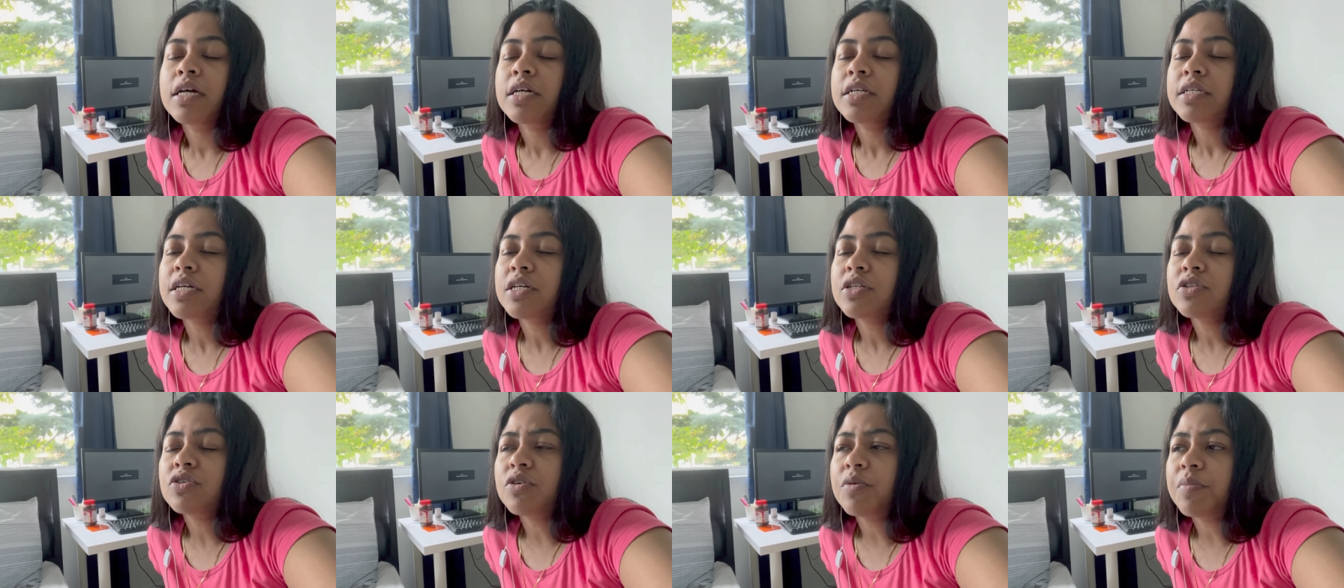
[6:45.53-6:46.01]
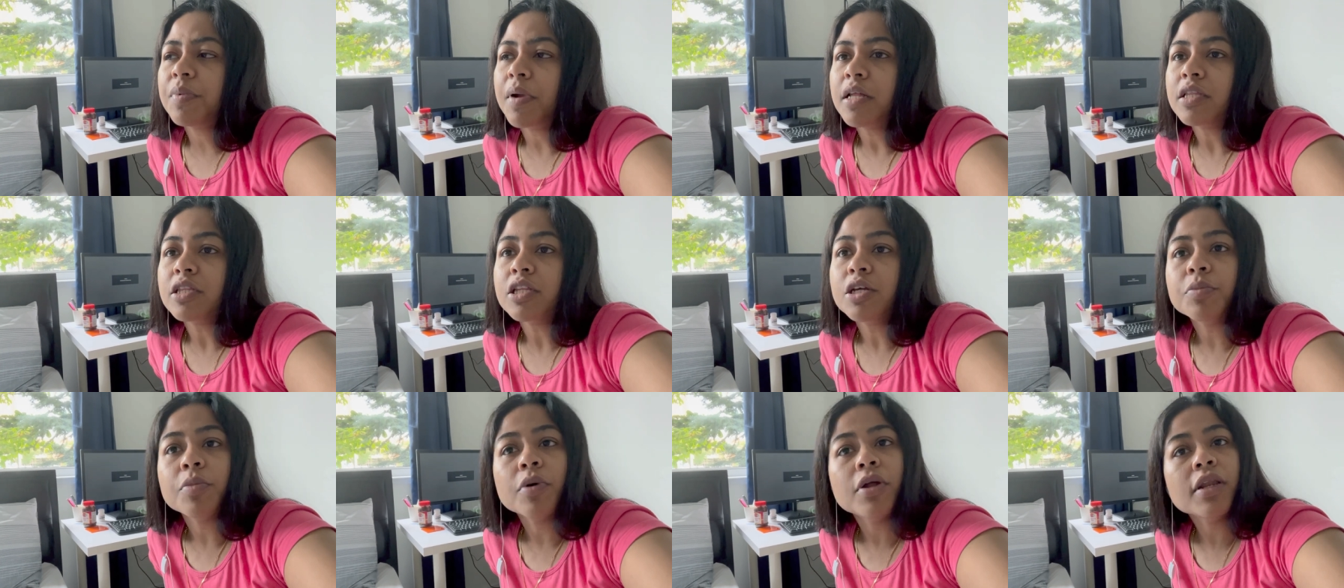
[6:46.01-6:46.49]
সেই জন্য
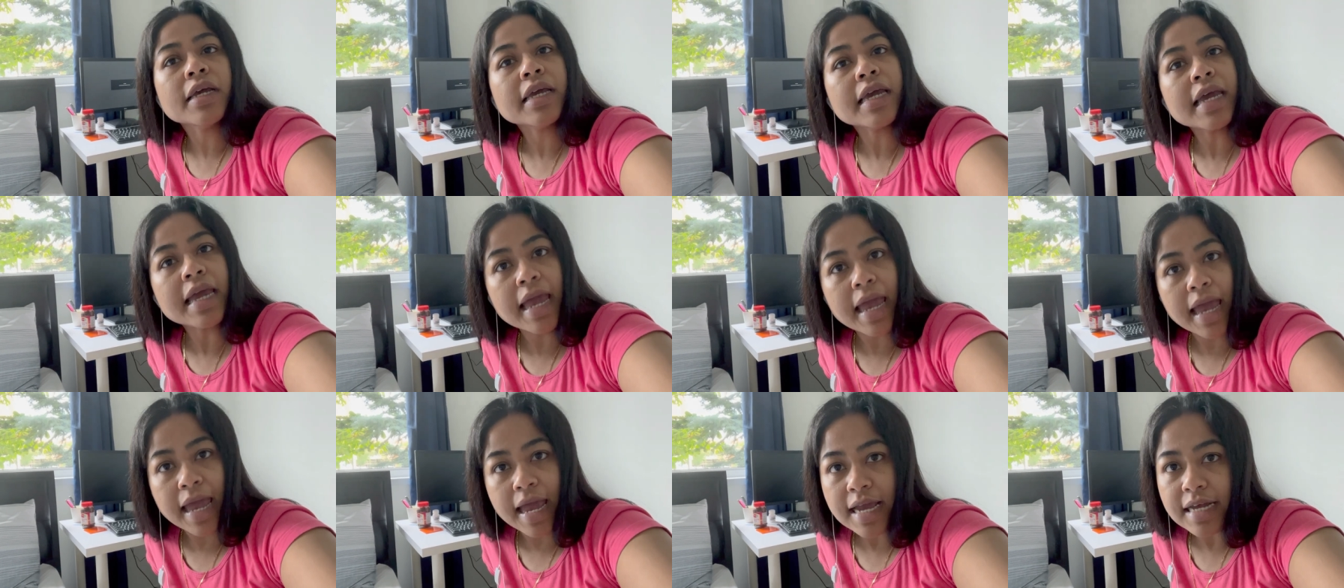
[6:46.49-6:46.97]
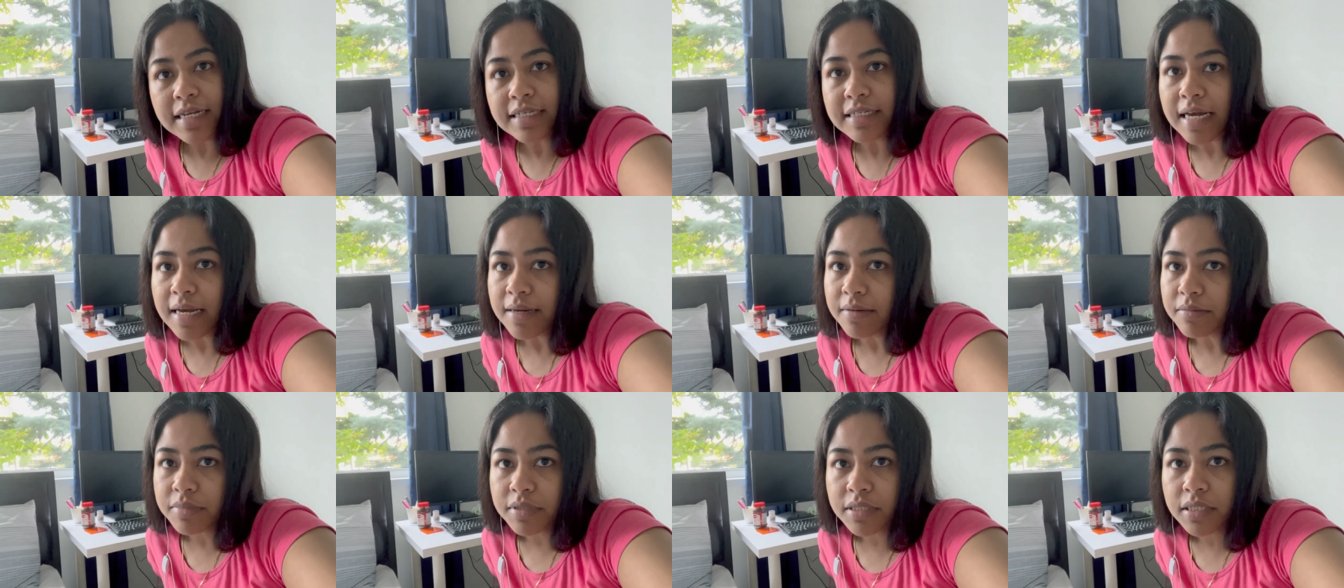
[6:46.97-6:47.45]
প্রান্তিক বলে কি এই
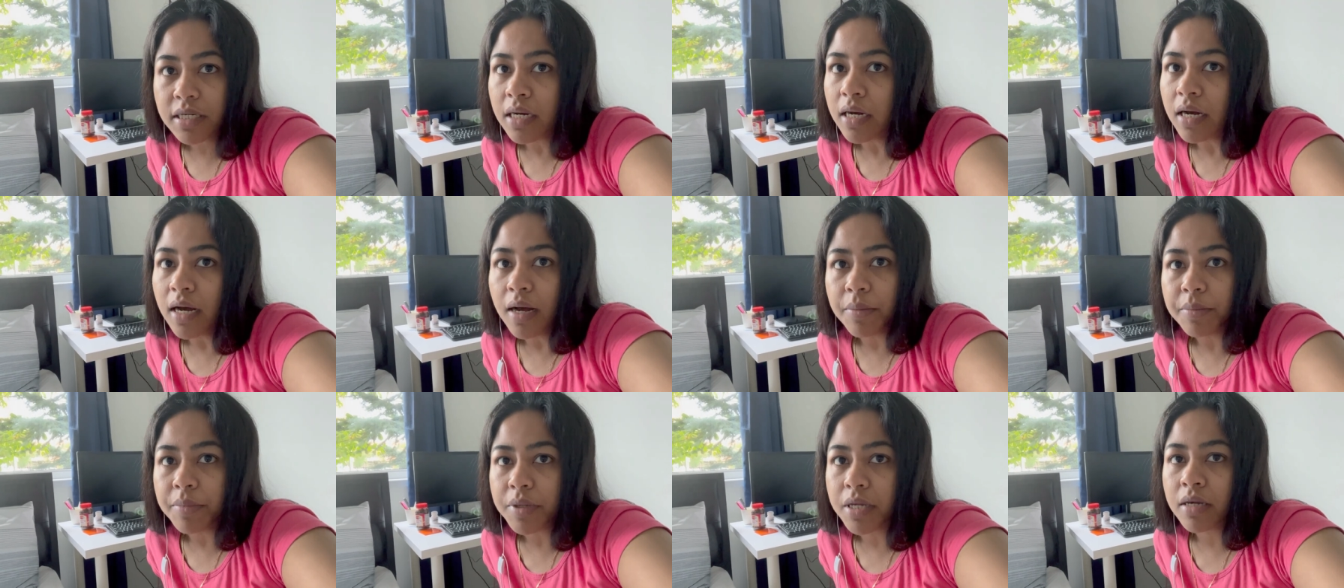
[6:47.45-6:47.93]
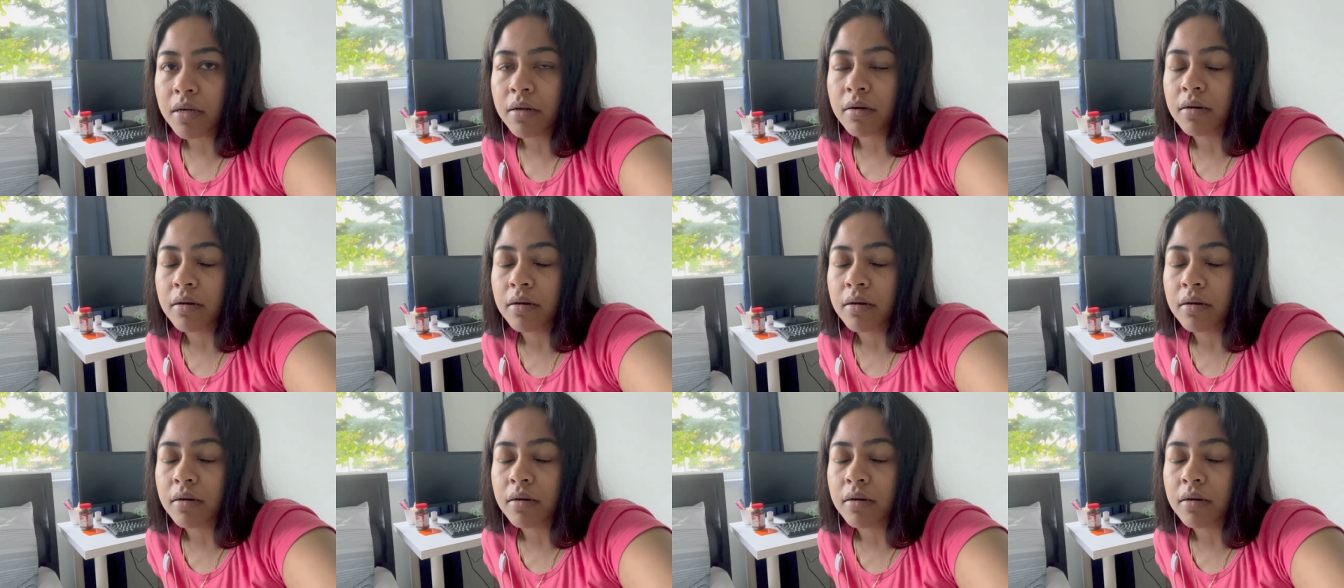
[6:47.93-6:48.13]
টাইমটা আমি